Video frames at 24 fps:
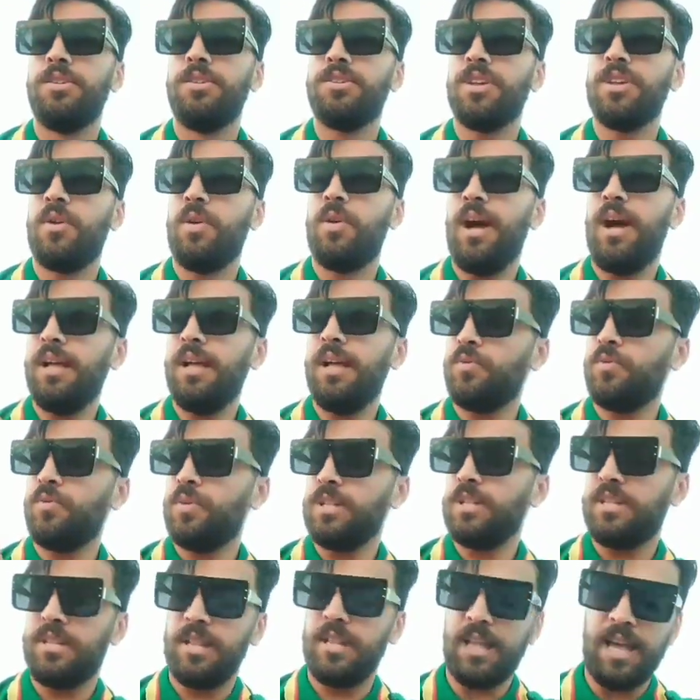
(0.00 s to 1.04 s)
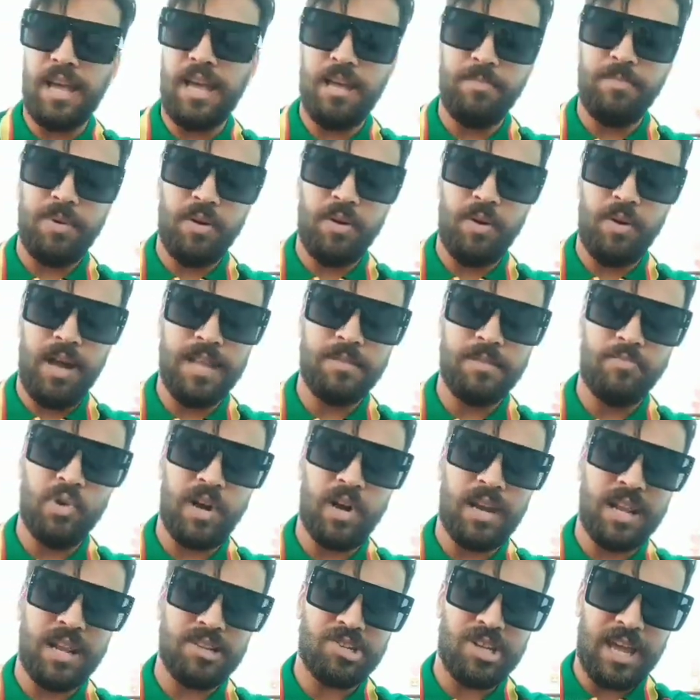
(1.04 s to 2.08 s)
جا واحد ود القحبه واحد
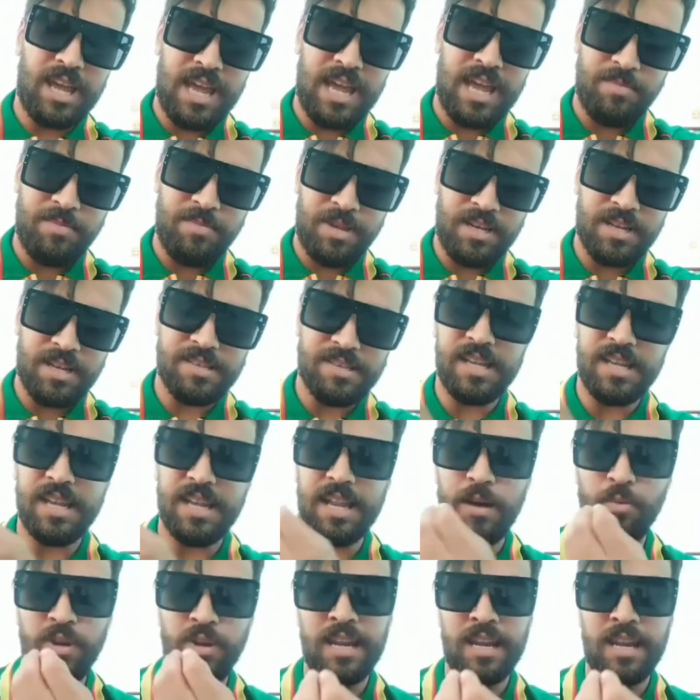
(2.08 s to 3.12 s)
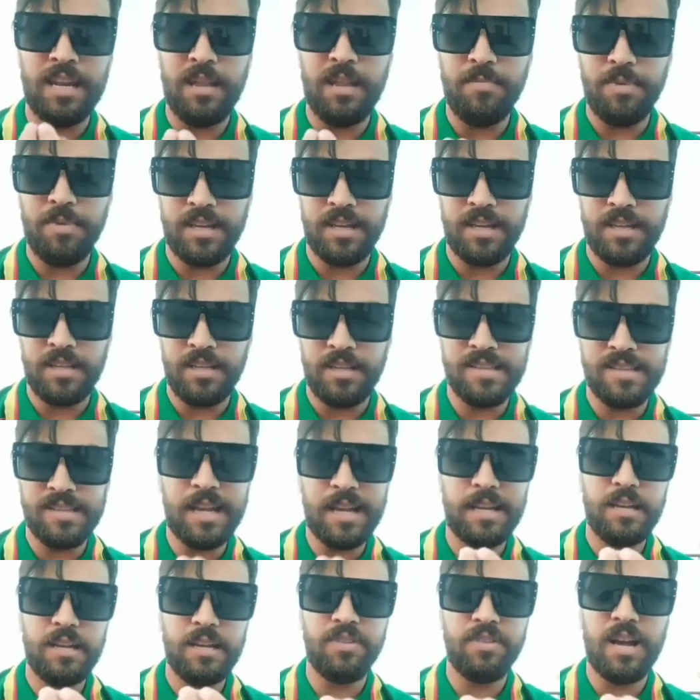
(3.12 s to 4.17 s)
مقراج القحاب هنا الصحراوي يلا بادي
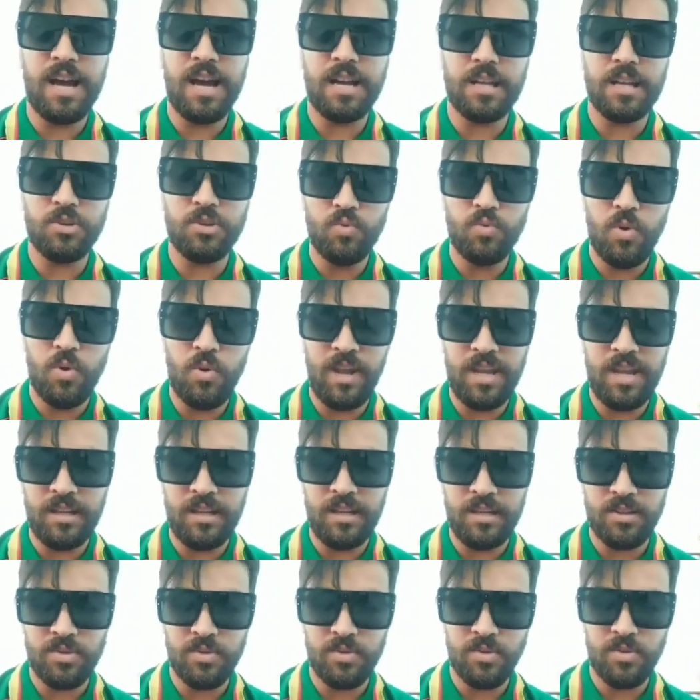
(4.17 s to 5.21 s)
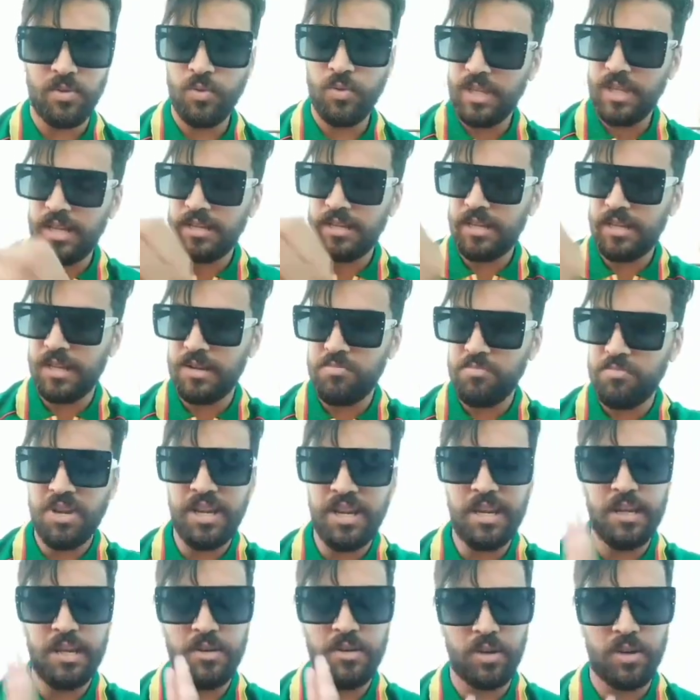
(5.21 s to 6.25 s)
ساكن في كراج هو وعائلته ودار داك
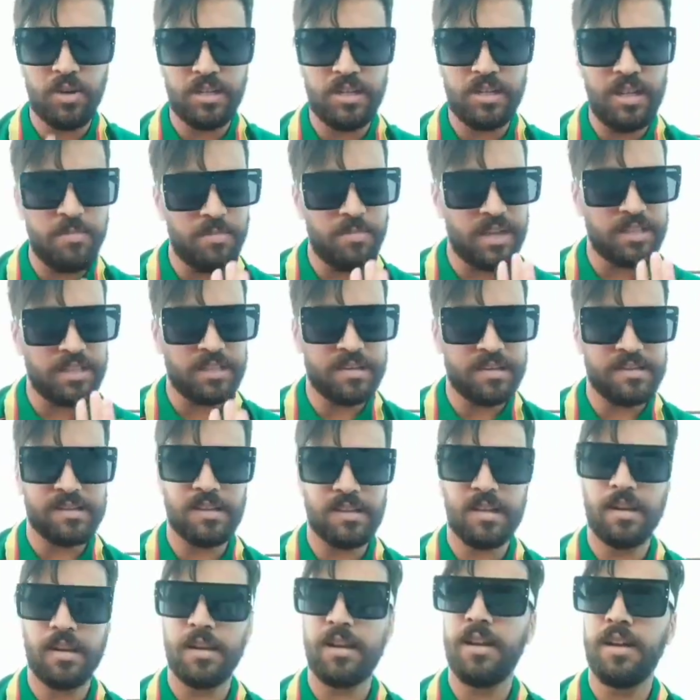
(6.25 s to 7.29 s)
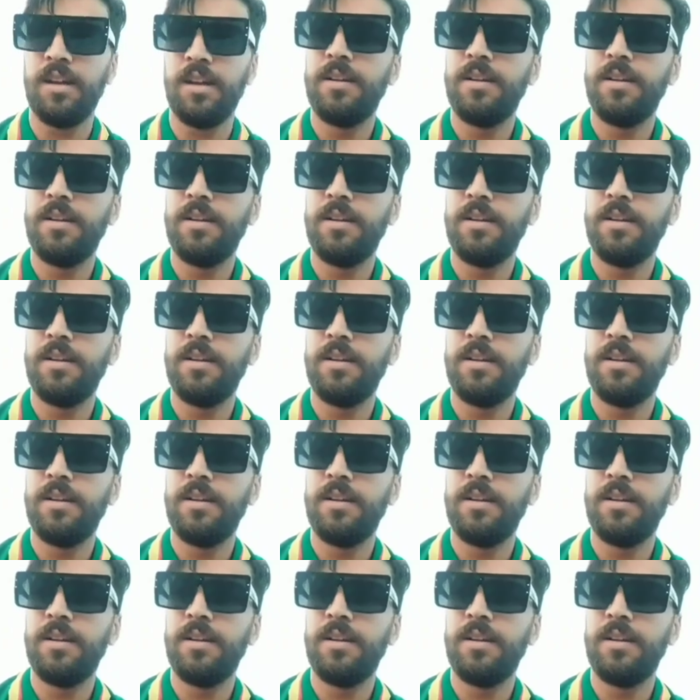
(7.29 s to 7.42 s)
المحيل وخدام ما يقدرش يطول